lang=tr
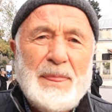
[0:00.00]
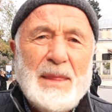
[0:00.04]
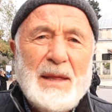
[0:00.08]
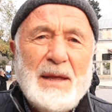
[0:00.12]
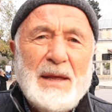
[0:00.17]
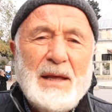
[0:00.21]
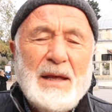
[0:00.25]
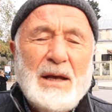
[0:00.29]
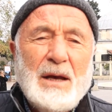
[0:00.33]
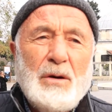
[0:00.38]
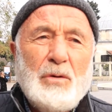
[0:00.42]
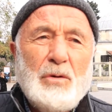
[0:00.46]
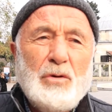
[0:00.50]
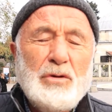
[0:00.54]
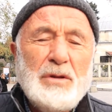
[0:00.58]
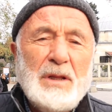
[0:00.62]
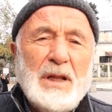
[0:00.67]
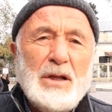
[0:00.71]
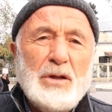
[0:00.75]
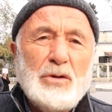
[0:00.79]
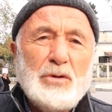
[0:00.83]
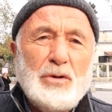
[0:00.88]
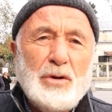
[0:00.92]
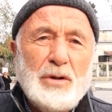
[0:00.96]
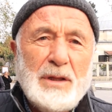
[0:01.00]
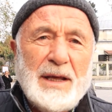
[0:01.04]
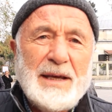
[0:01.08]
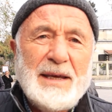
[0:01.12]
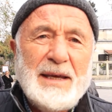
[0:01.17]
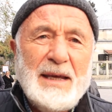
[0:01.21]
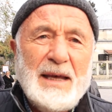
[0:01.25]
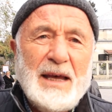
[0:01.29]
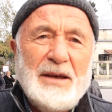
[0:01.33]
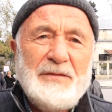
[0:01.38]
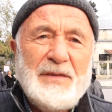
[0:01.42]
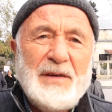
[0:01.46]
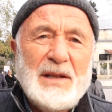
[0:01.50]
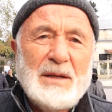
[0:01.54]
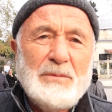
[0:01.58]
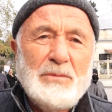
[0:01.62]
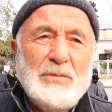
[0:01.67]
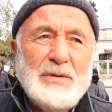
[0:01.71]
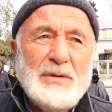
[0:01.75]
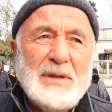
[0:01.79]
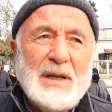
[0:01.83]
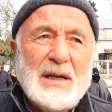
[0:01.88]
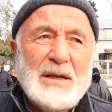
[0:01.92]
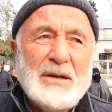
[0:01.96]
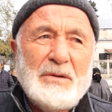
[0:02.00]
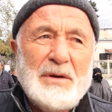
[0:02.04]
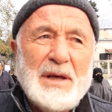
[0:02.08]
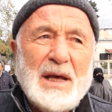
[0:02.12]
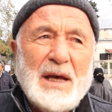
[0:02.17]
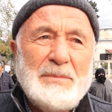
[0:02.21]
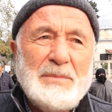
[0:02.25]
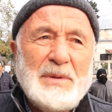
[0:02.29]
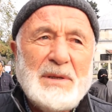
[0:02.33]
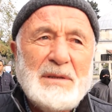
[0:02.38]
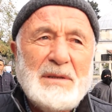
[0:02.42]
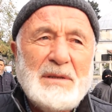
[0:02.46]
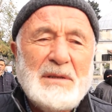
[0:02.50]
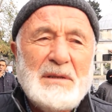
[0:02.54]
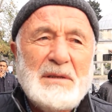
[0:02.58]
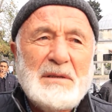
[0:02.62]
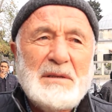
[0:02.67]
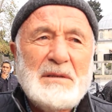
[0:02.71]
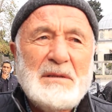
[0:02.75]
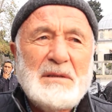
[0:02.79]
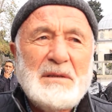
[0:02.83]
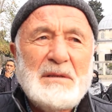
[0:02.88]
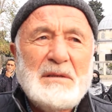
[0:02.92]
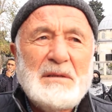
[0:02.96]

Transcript: Evet. Ondan dolayı efendim bunlar goya bir e,